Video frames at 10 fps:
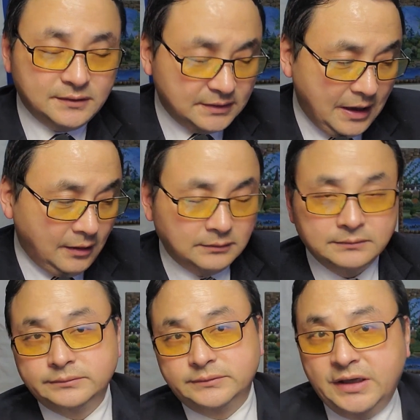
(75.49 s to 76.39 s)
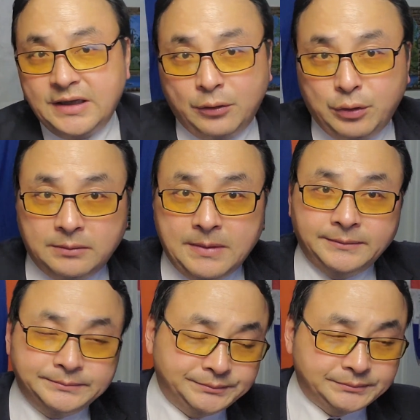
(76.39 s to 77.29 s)
好，你答对了
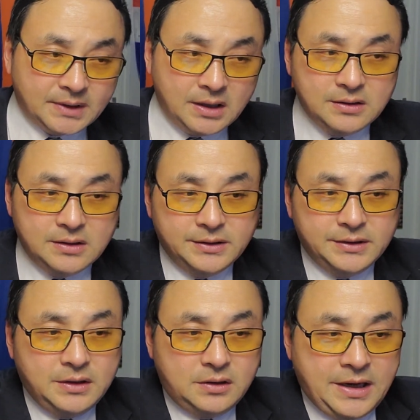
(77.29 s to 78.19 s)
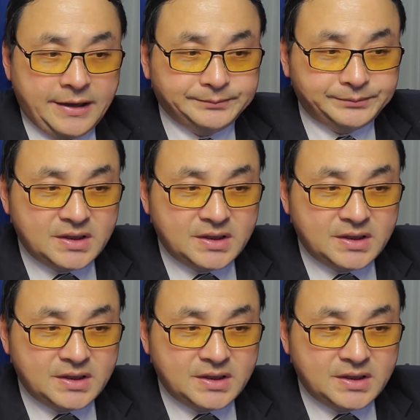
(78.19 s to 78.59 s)
吗？OK，